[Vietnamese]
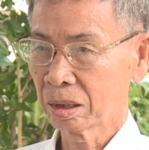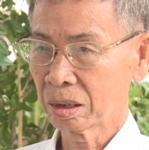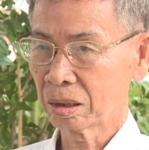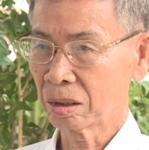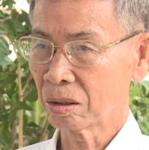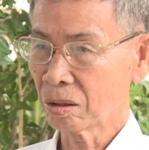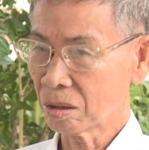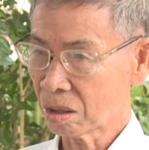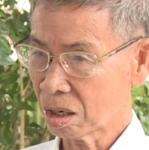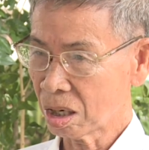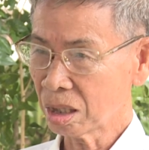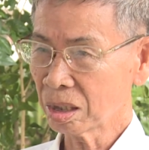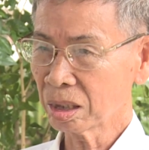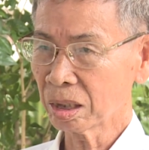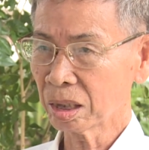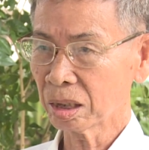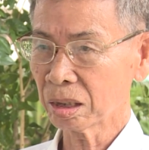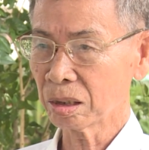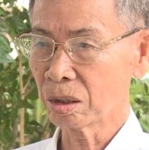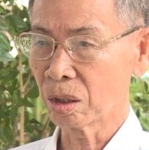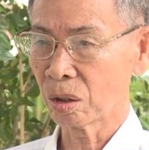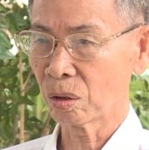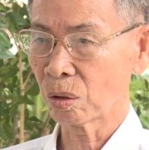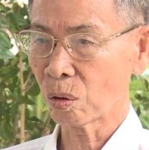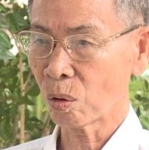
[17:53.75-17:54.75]
hưởng ứng cái
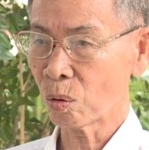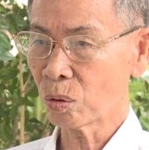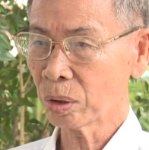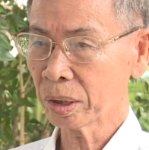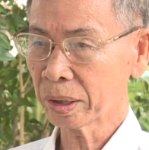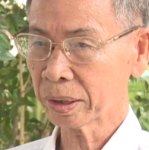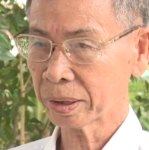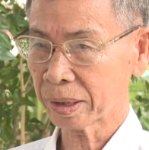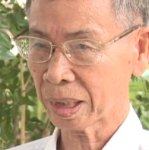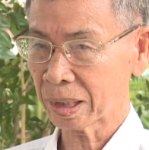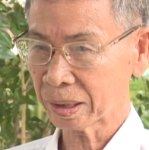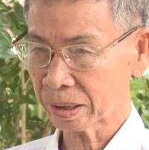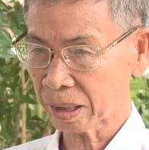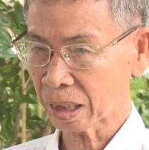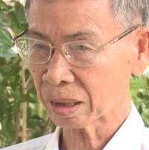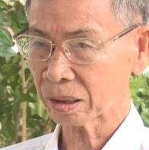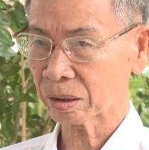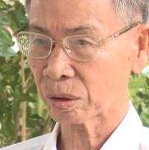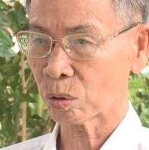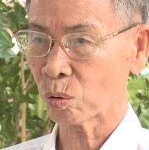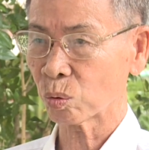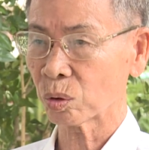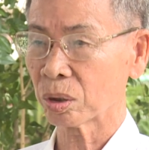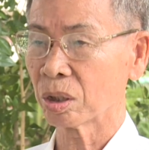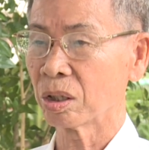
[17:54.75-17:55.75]
đường lối chính sách
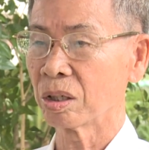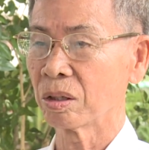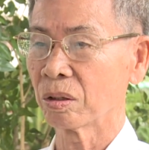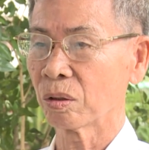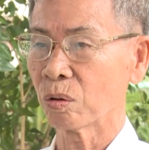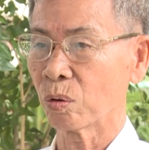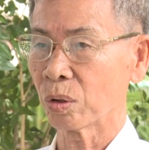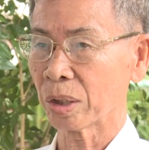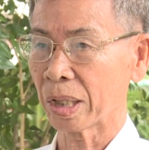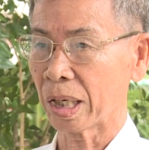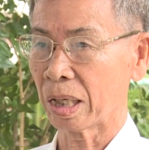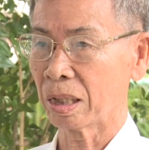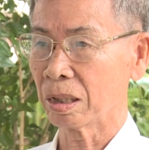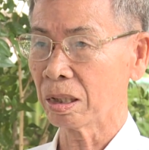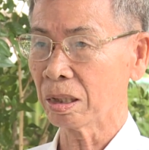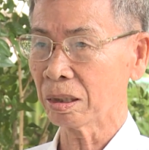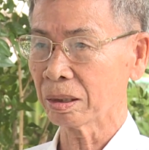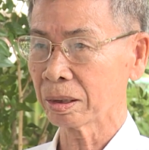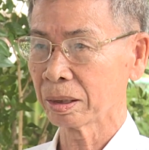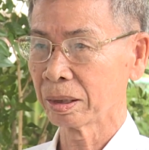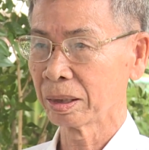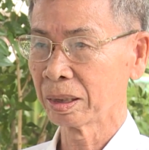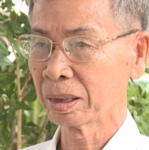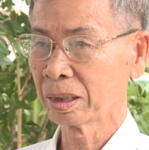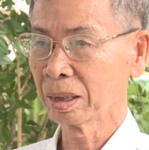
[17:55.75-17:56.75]
chủ trương của nhà nước
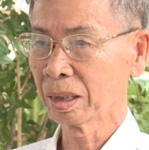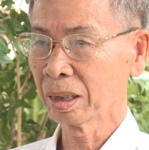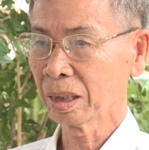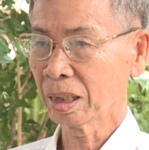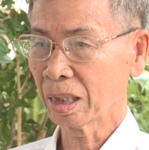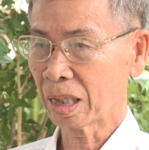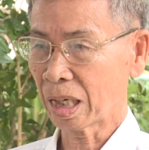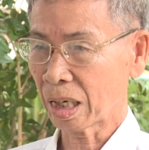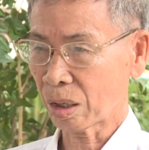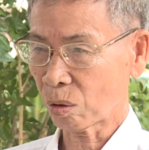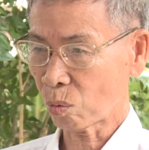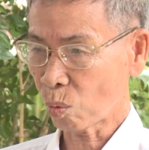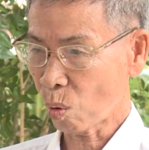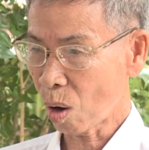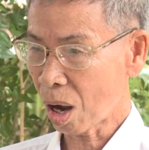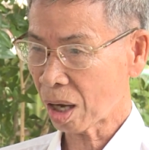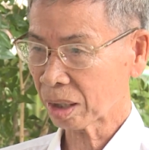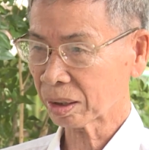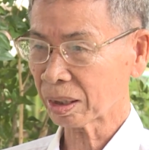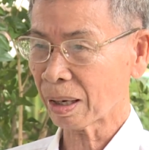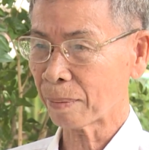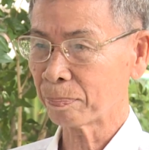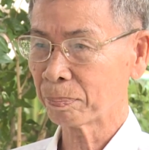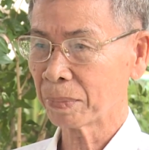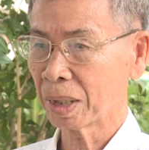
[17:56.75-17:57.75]
là
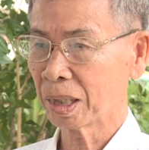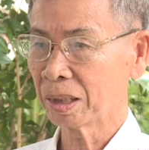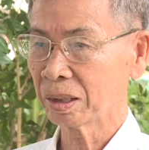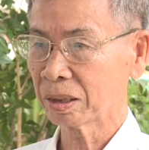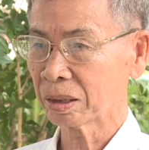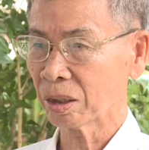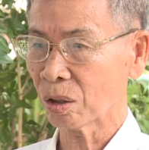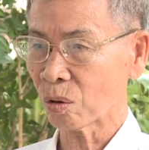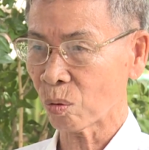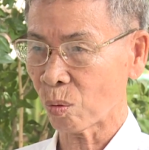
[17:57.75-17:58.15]
quan tâm đến sức